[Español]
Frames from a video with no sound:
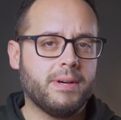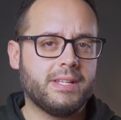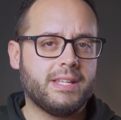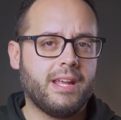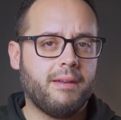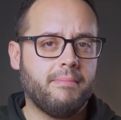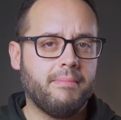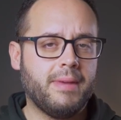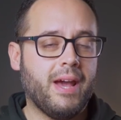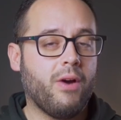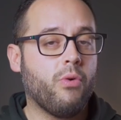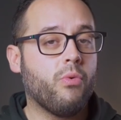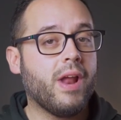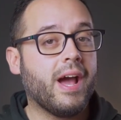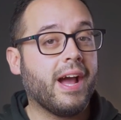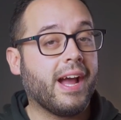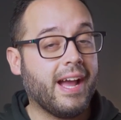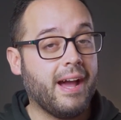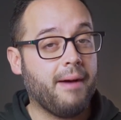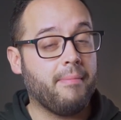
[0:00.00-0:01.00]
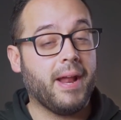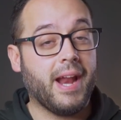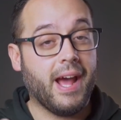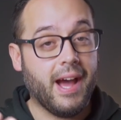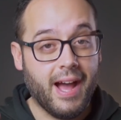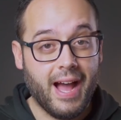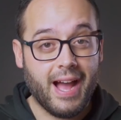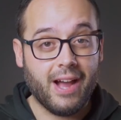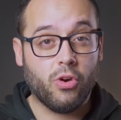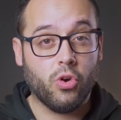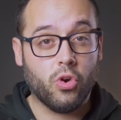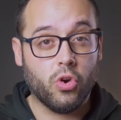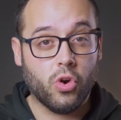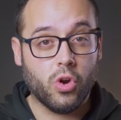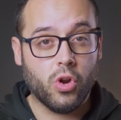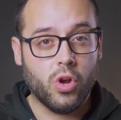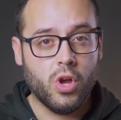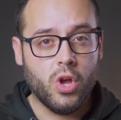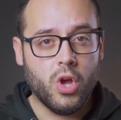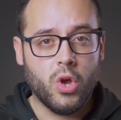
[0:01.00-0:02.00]
pasarme a una cámara a
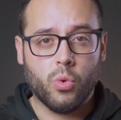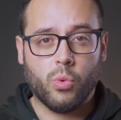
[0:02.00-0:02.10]
color